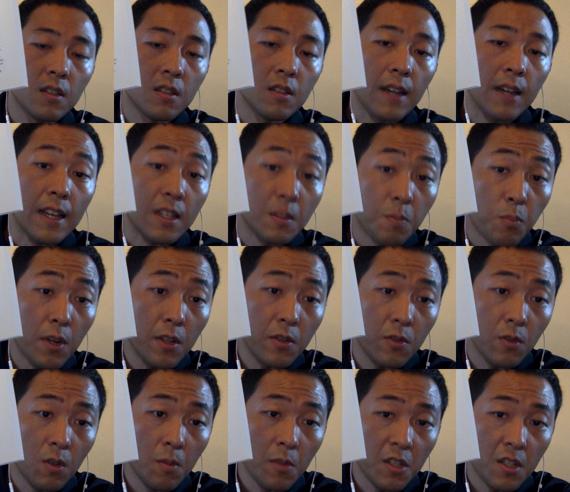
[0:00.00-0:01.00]
그
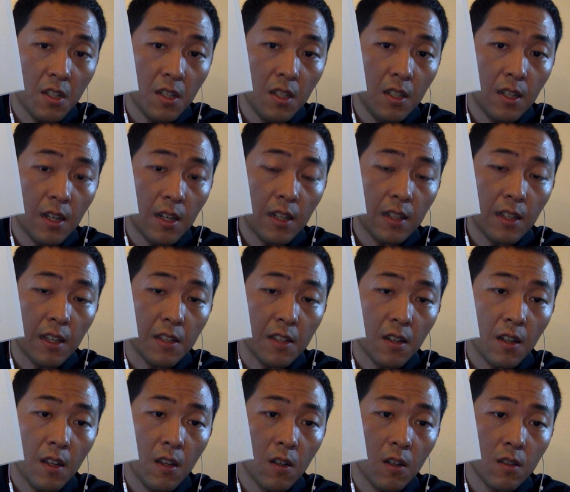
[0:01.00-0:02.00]
에스프레소 머신이라는 게
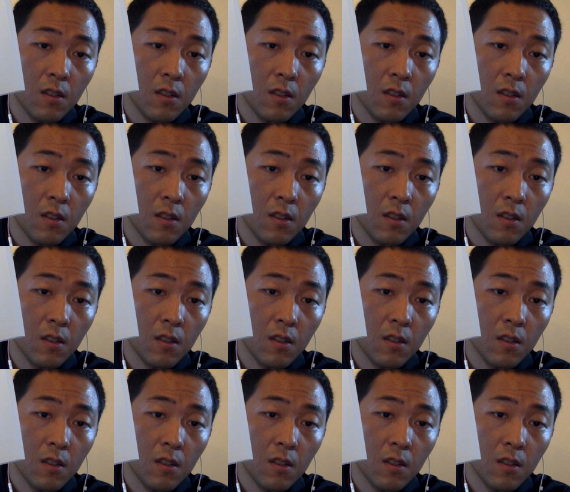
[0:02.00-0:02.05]
있잖아요.